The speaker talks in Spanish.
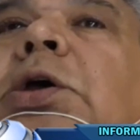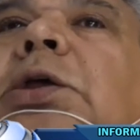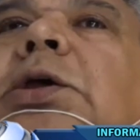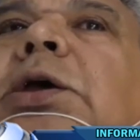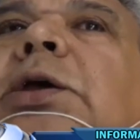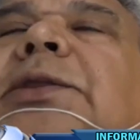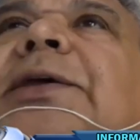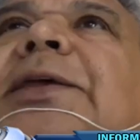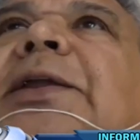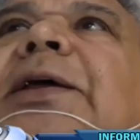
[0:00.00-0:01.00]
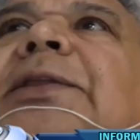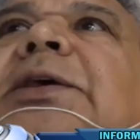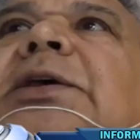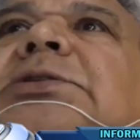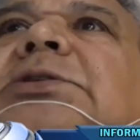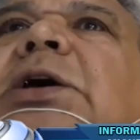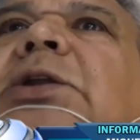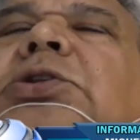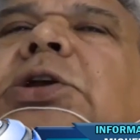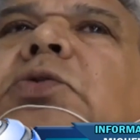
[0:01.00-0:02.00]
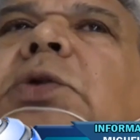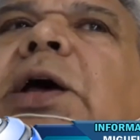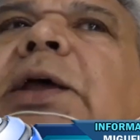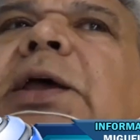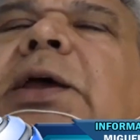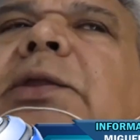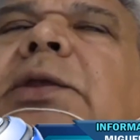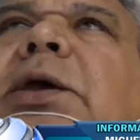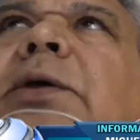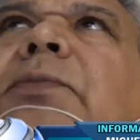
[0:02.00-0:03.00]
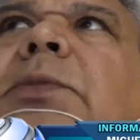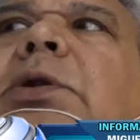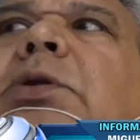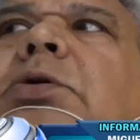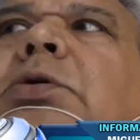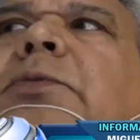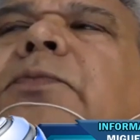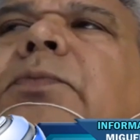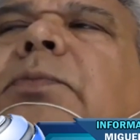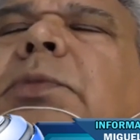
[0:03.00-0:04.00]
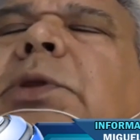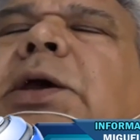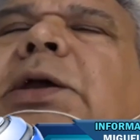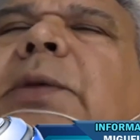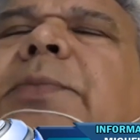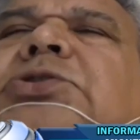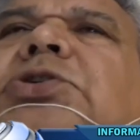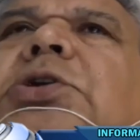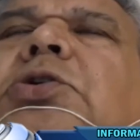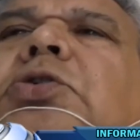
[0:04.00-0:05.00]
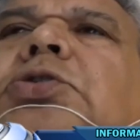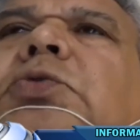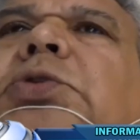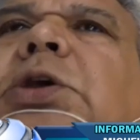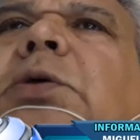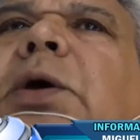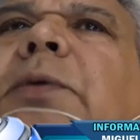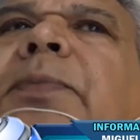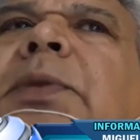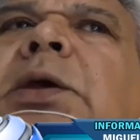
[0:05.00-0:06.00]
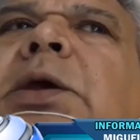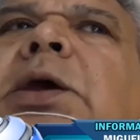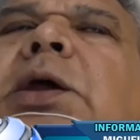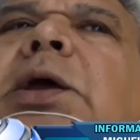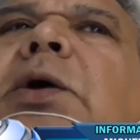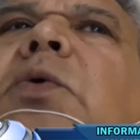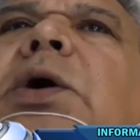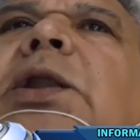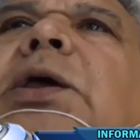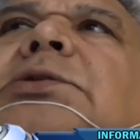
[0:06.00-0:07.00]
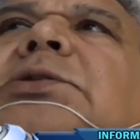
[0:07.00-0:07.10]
eh, desde Landis a los titulares de, los, mm, de estas pensiones no contributivas, en las cuales